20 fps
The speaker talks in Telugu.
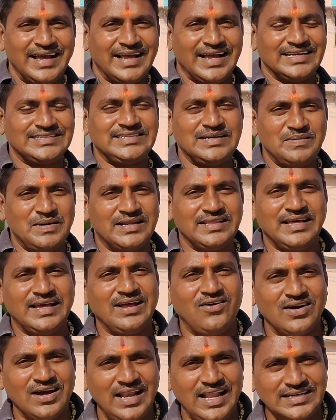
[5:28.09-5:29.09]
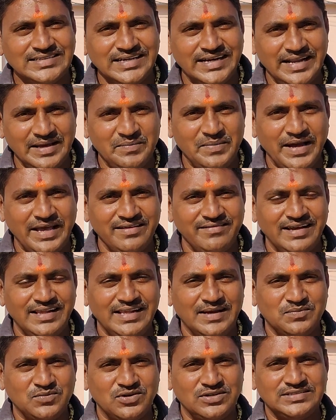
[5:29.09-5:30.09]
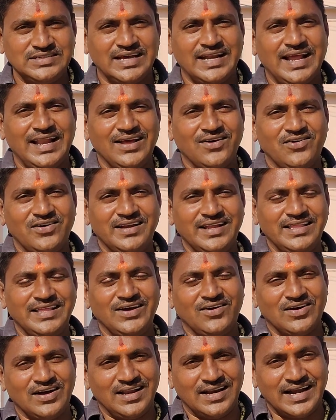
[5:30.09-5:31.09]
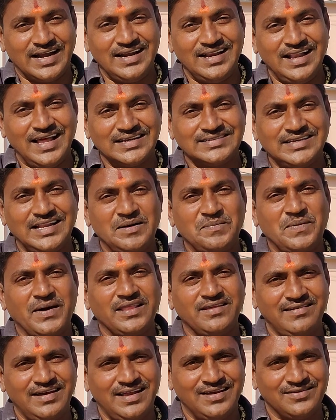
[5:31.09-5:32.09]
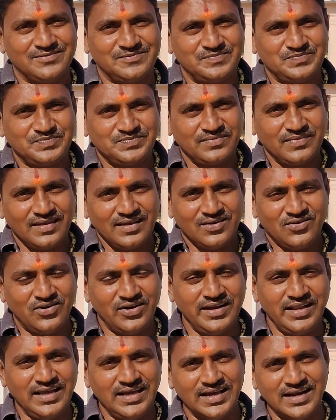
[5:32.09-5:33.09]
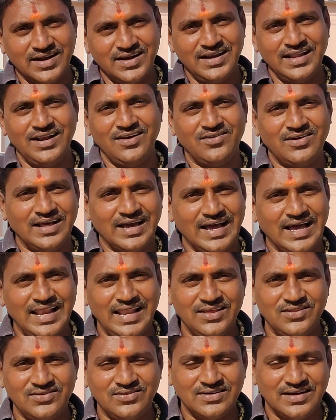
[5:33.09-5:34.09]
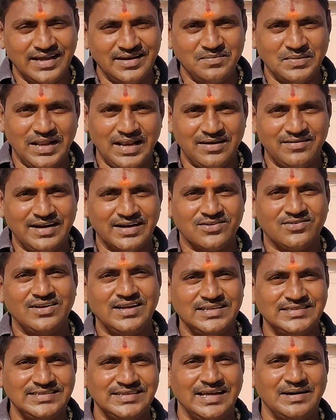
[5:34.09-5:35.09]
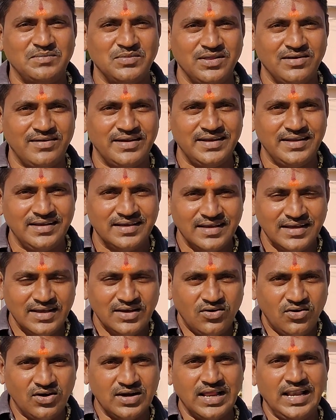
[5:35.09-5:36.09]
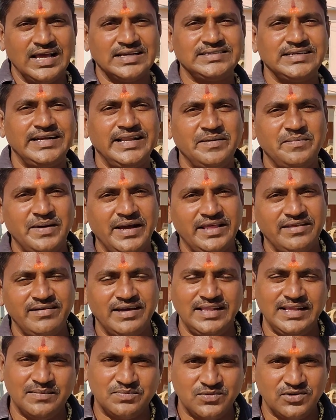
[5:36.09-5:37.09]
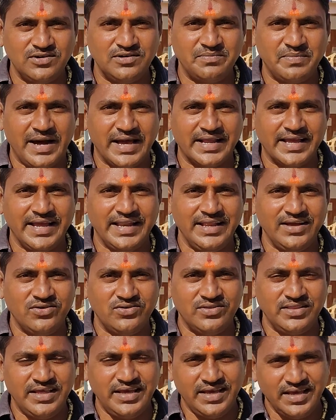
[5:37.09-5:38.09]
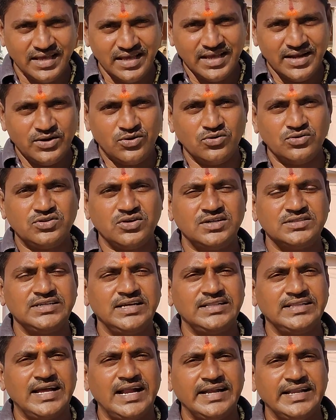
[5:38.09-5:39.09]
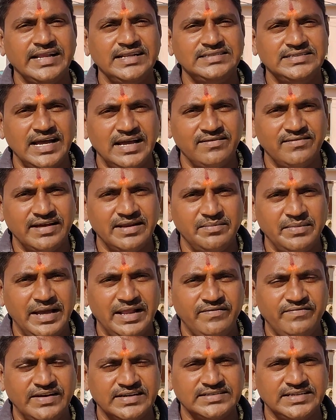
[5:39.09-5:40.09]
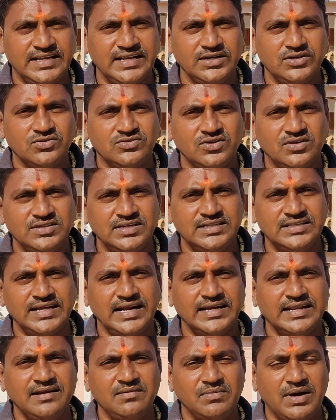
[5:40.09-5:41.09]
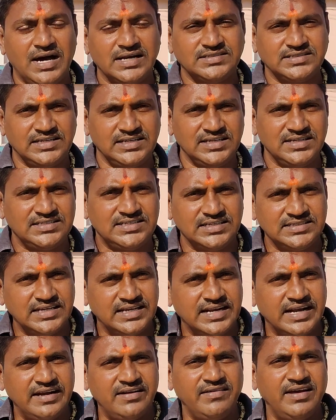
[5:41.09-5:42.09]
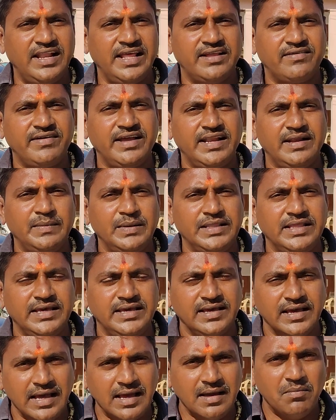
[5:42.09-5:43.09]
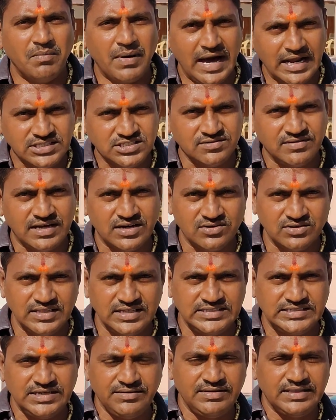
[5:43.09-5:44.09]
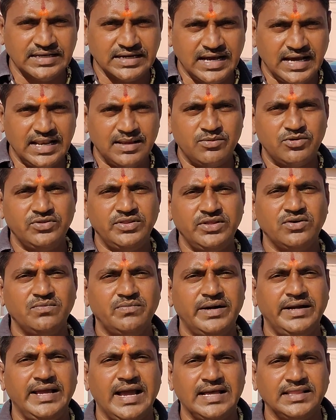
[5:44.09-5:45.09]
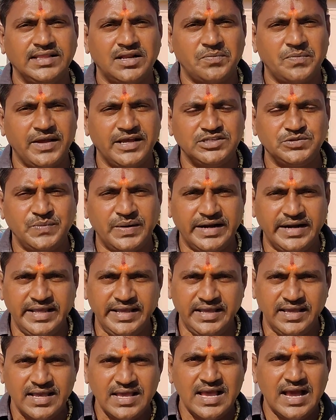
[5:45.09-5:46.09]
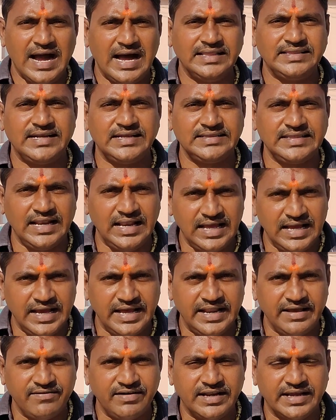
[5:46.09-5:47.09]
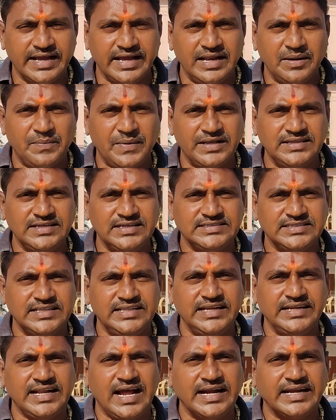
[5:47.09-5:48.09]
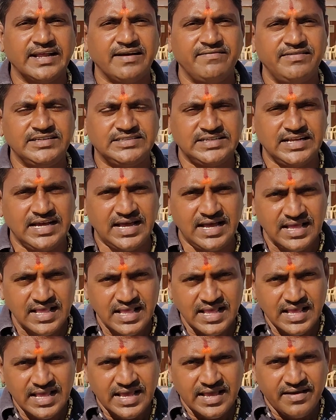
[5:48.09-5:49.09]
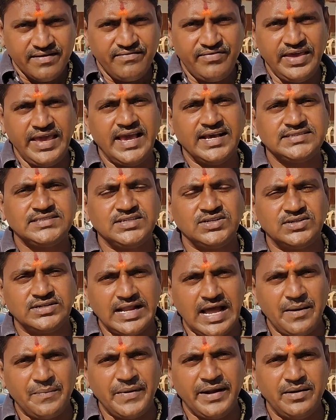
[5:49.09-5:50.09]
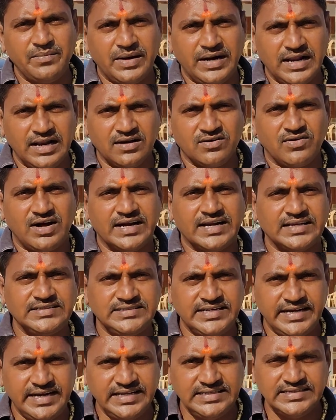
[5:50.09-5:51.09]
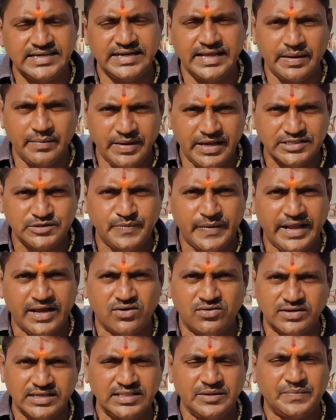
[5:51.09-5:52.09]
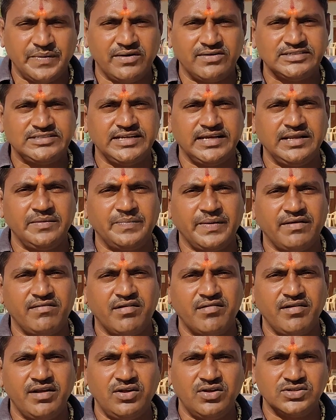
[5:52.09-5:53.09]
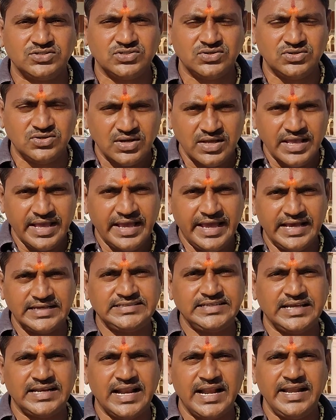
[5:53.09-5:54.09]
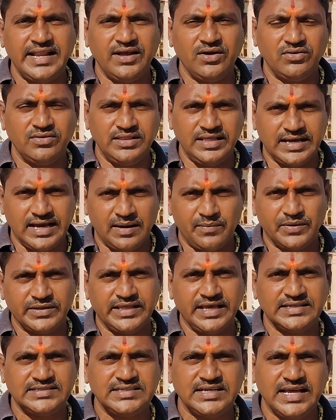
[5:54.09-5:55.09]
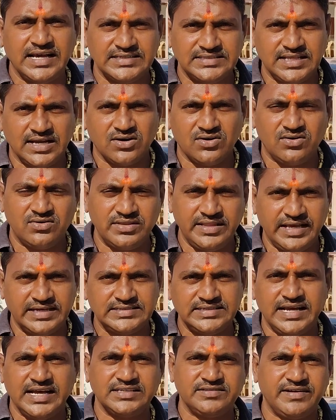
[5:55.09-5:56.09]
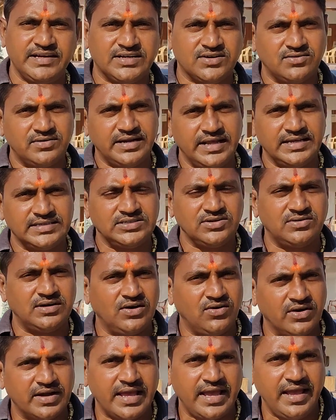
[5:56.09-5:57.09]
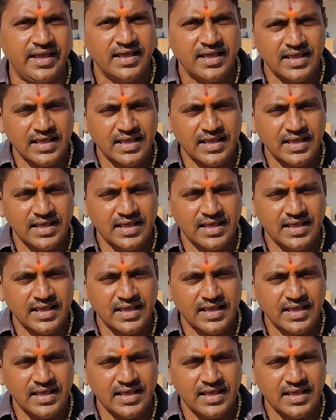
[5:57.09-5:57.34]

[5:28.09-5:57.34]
కస్టమర్ ధర ఒక లక్ష డెబ్బై ఐదు వేలు చెప్తుంది సార్ ఆయన కొన్నది ఒక రెండు లక్షల పదివేలు కొని ఇంకా రెండు నెలలు కూడా కాలేదు కానీ మళ్ళీ పట్టుకొని వచ్చింది అమ్ముదామని ఒక లక్ష డెబ్బై ఐదు వేలు చెప్తుండు బార్గెనింగ్ ఉంది టూ థౌజండ్ థర్టీన్ జనవరి మ్యానుఫ్యాక్చరింగ్ టూ థౌజండ్ థర్టీన్ మార్చ్ రిజిస్ట్రేషన్ రెండు వేల ఇరవై ఎనిమిది మార్చ్ వరకు దీని జీవితకాలం ఉంది ఉమ్మడి ఆంధ్రప్రదేశ్ బండి ఆంధ్ర తెలంగాణ ఎవరికైనా పనిచేస్తుంది టాటా విస్టా విఎక్స్ టాప్ అండ్ మోడల్ క్వార్టర్ జెడ్ ఇంజన్ ఏబిఎస్ బ్రేక్ ఉంటుంది పవర్ స్టీరింగ్ పవర్ విండోస్ ఏసీ రన్నింగ్ ఉంది కాకపోతే ఏసీ గ్యాస్ తక్కువ ఉంది ఏసీ గ్యాస్ పెట్టుకుంటే ఏసీ కూడా ఓకే